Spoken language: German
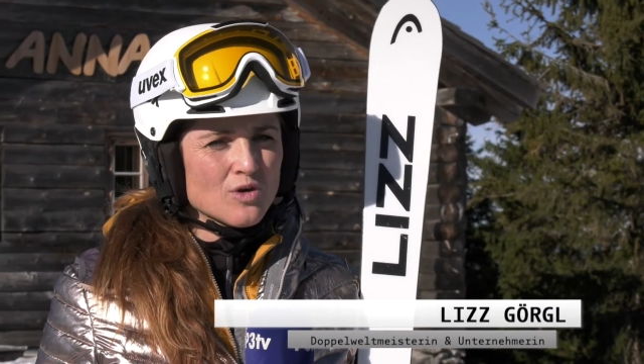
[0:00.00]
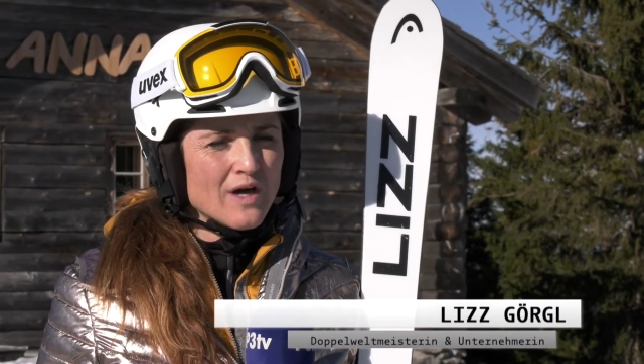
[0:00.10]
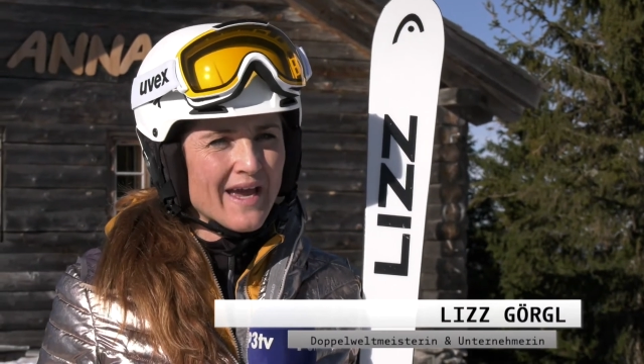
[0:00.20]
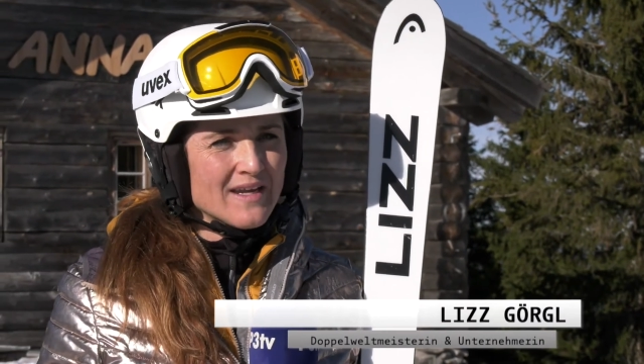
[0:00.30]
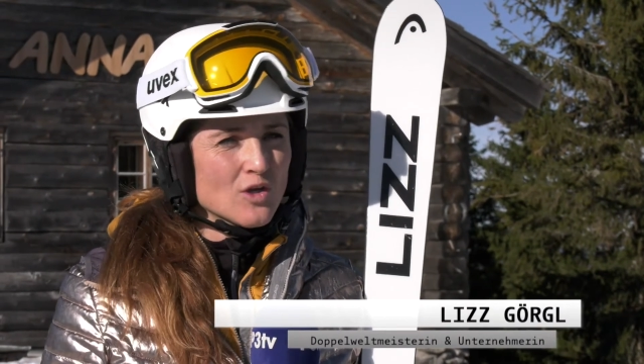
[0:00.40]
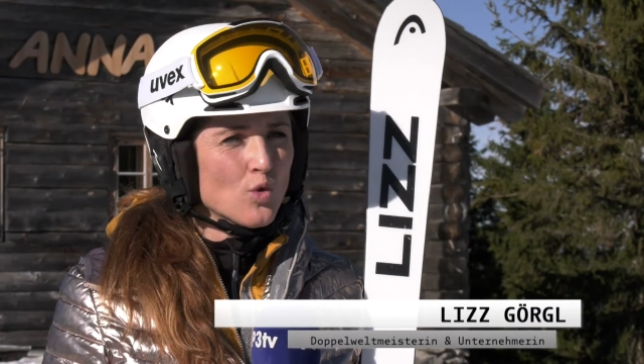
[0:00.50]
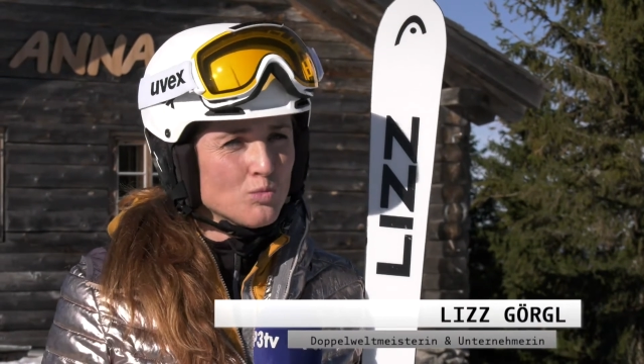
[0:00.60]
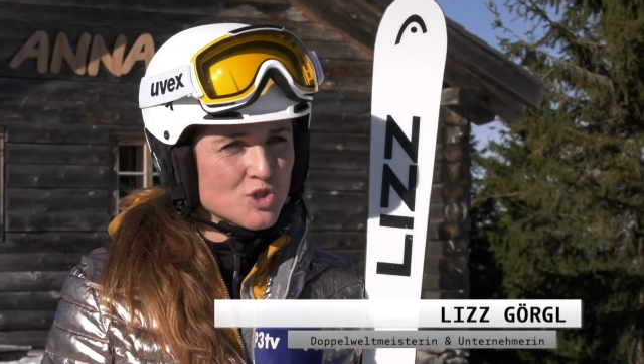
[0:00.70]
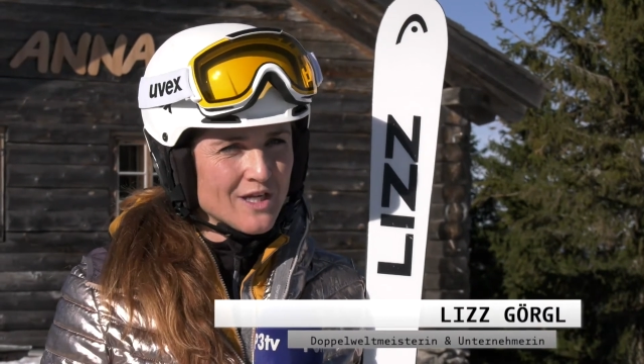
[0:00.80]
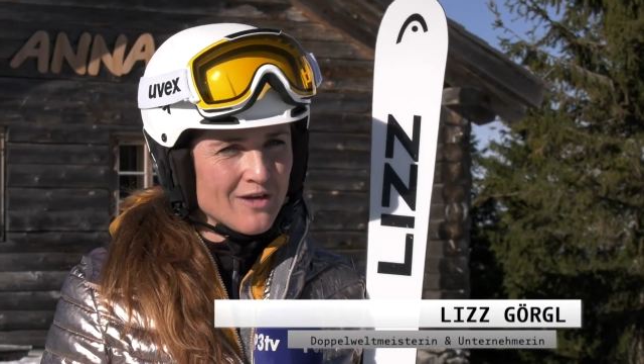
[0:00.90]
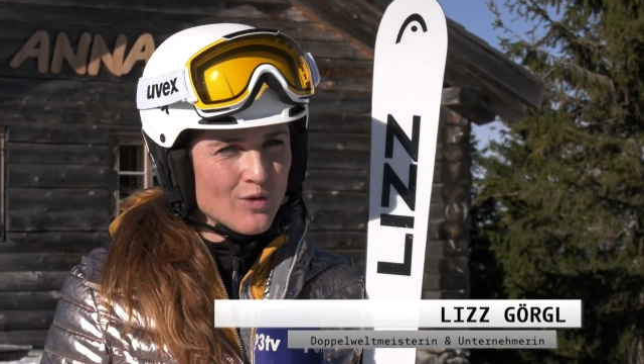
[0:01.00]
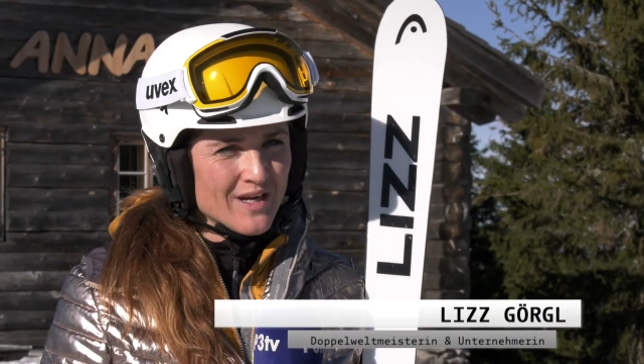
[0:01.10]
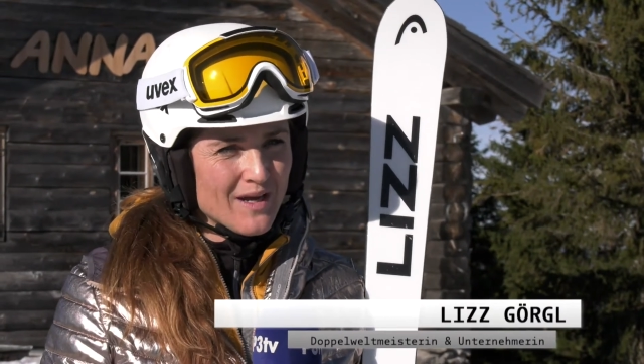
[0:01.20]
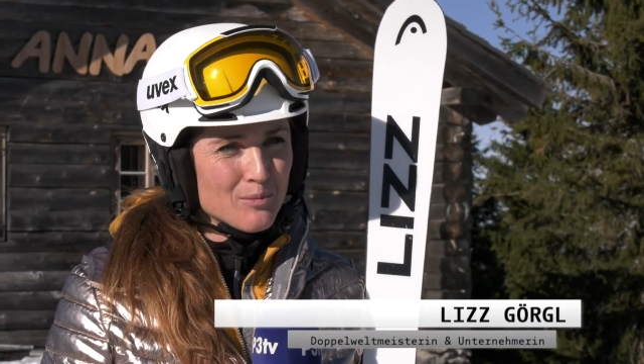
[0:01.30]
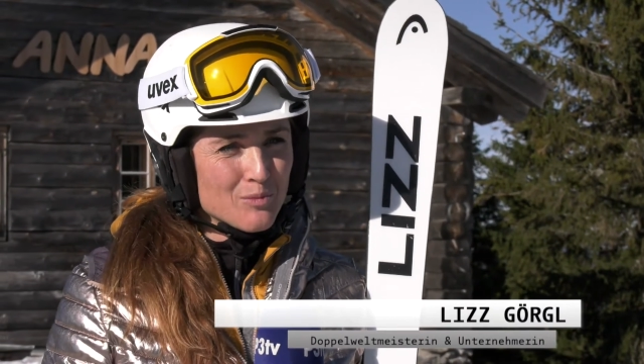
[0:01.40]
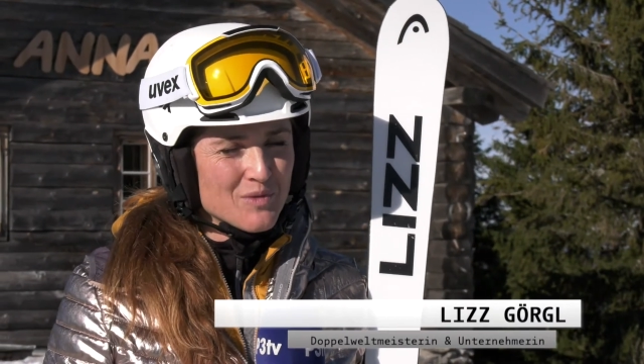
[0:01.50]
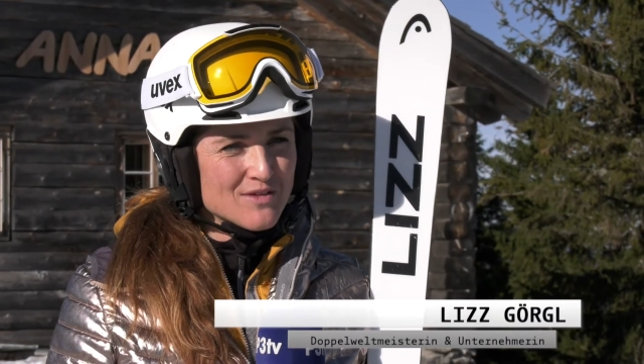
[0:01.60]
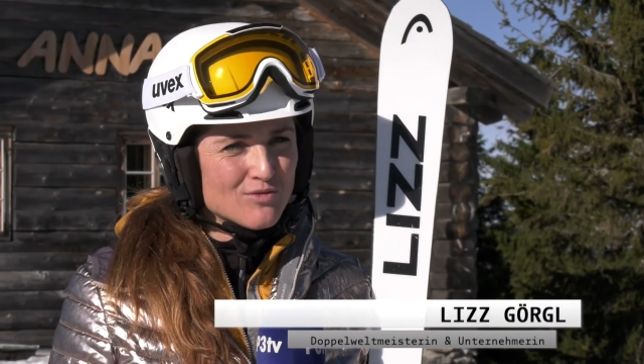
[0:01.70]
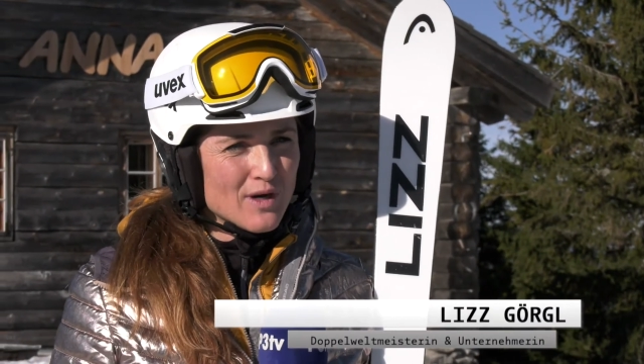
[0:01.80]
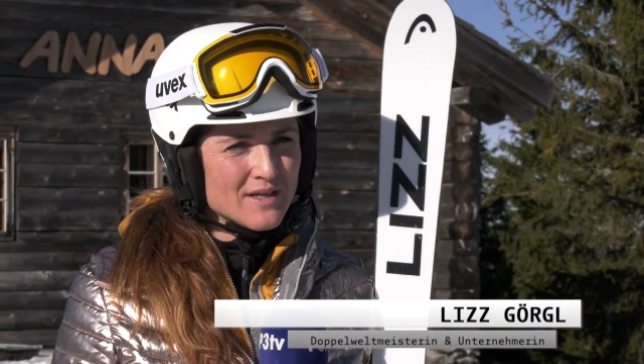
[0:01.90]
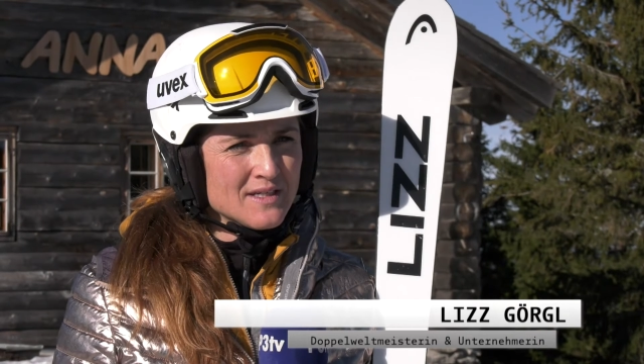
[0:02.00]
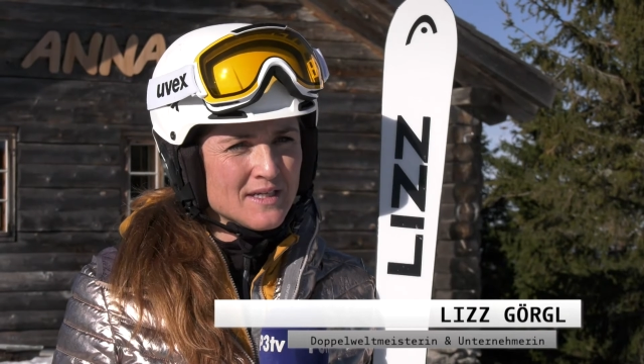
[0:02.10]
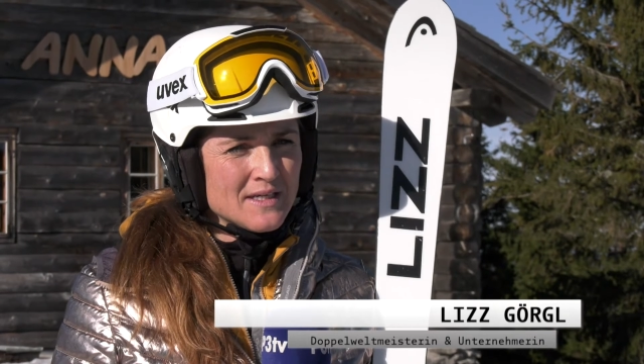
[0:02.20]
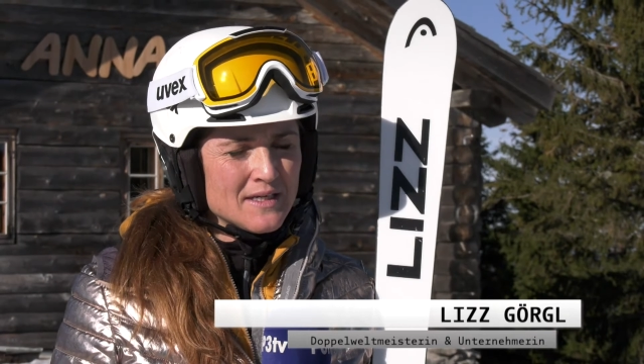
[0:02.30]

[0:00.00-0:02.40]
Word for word: doch einige Umstellungen auch bei mir waren,